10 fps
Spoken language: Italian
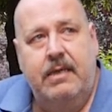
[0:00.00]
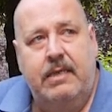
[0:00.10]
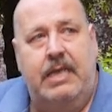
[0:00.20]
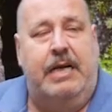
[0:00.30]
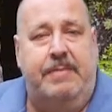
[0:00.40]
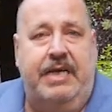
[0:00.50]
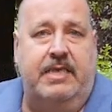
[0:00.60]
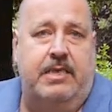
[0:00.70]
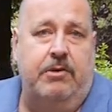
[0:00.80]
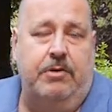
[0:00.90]
dalla mia
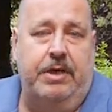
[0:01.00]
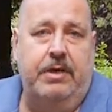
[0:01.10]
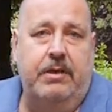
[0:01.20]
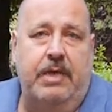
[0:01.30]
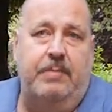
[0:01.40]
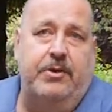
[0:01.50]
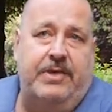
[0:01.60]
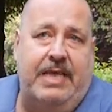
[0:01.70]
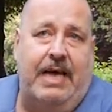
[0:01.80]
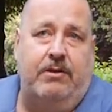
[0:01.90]
nazione, dal mio
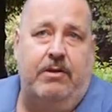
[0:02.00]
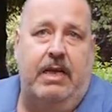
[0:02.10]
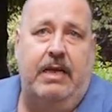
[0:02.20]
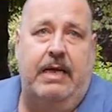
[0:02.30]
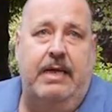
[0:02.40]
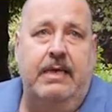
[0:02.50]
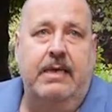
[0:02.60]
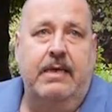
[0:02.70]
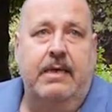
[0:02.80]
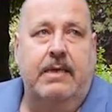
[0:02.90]
Stato, dalla,
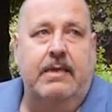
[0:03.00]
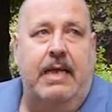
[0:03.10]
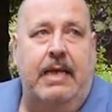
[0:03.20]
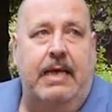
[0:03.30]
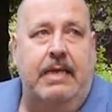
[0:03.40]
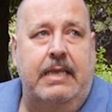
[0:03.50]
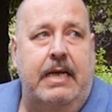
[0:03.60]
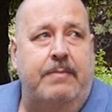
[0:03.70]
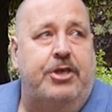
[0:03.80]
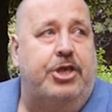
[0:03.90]
dalla,
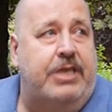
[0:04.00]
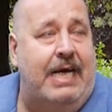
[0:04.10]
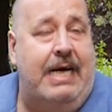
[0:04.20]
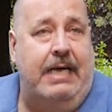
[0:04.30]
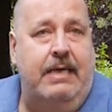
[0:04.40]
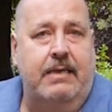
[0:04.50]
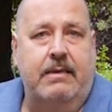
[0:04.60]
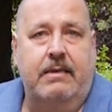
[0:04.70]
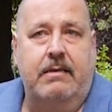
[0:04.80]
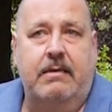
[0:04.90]
dalla mia città,
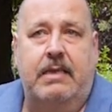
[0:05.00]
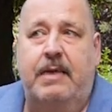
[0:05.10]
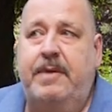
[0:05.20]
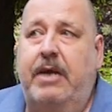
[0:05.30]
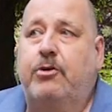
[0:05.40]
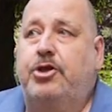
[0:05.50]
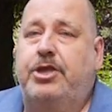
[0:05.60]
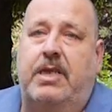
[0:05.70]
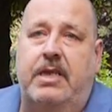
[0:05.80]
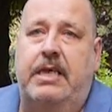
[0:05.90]
dai miei
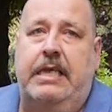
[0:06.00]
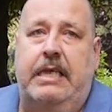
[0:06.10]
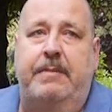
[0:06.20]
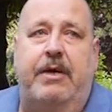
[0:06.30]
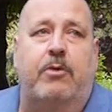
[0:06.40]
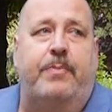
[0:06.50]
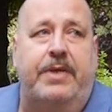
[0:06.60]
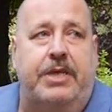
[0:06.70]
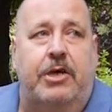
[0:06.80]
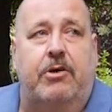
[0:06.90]
concittadini, dai miei
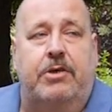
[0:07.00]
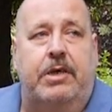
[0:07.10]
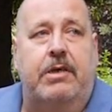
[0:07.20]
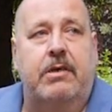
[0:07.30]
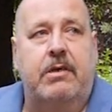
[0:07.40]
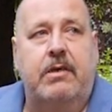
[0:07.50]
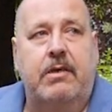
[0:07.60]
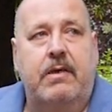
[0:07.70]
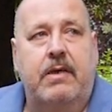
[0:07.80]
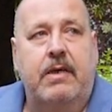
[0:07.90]
compatrioti,
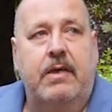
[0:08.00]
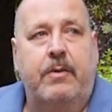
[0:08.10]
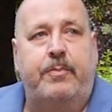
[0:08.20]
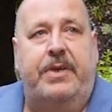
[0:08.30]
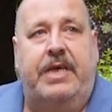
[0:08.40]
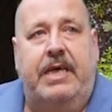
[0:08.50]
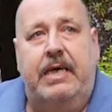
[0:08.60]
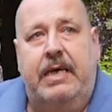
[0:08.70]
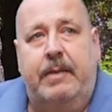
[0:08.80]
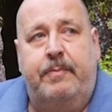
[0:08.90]

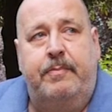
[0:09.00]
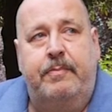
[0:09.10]
perché,